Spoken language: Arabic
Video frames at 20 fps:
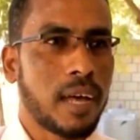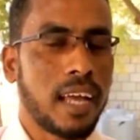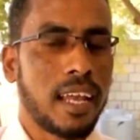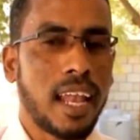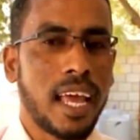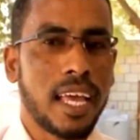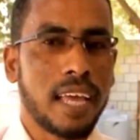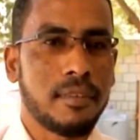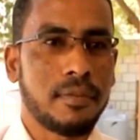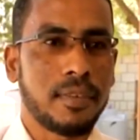
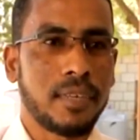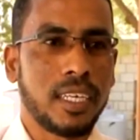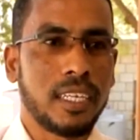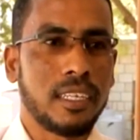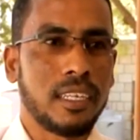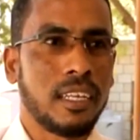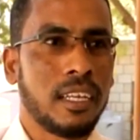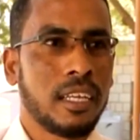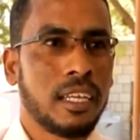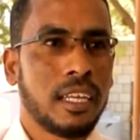اهداف
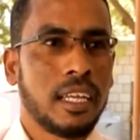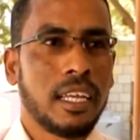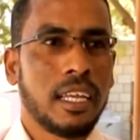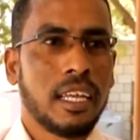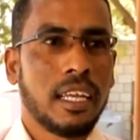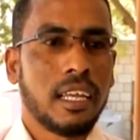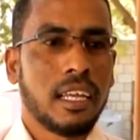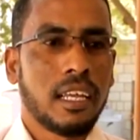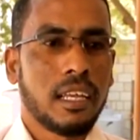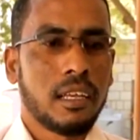
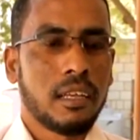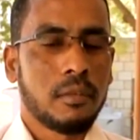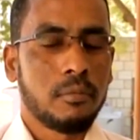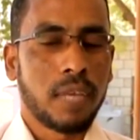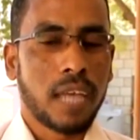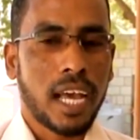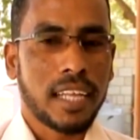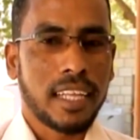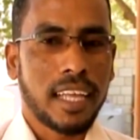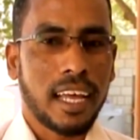سلميه
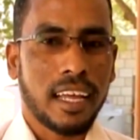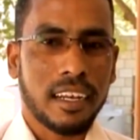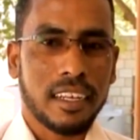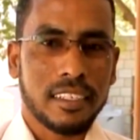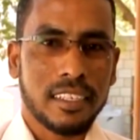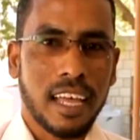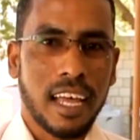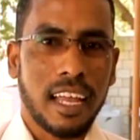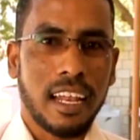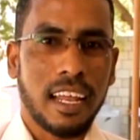
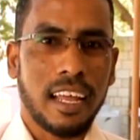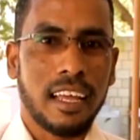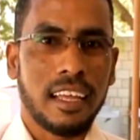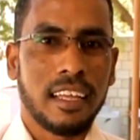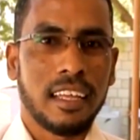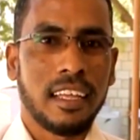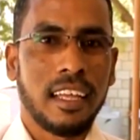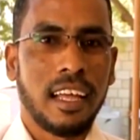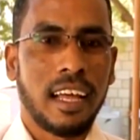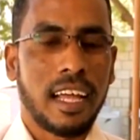قوية
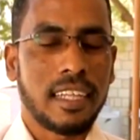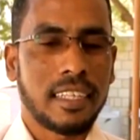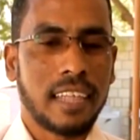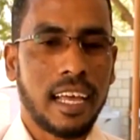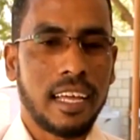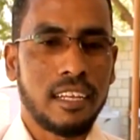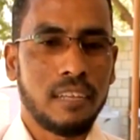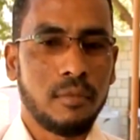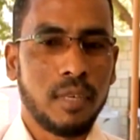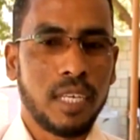
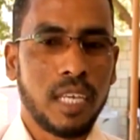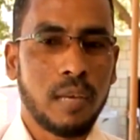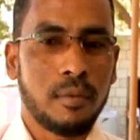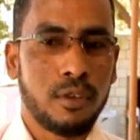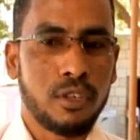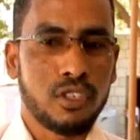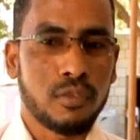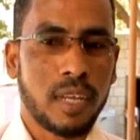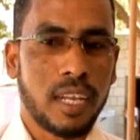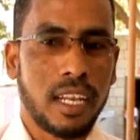وكبيرة
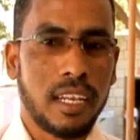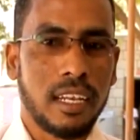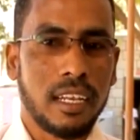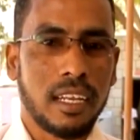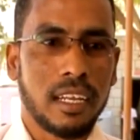نعم. فقط